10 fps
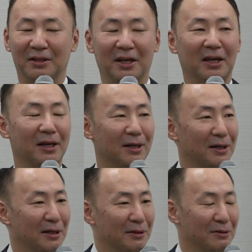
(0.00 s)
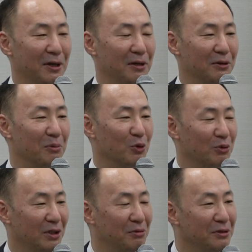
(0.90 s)
でえでも
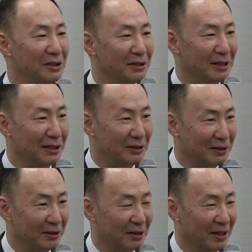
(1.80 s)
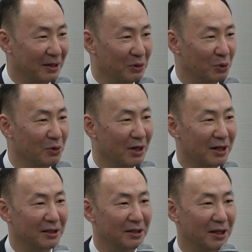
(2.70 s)
理不尽じゃないですかだって世の
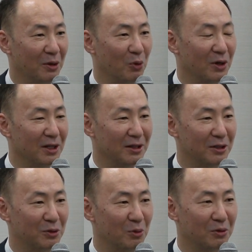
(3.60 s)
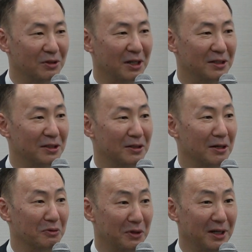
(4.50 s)
中出たらお金ってすごく大切
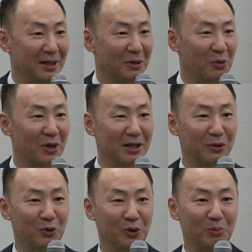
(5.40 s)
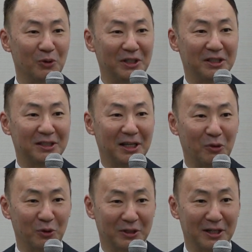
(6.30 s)
なのにお金のことも一切
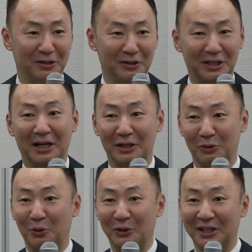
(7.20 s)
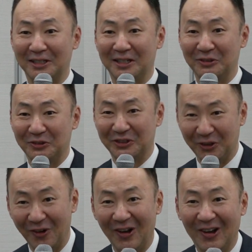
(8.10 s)
教わらずに社会に放り出されるんです
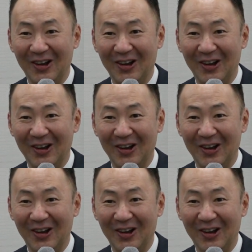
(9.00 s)
よ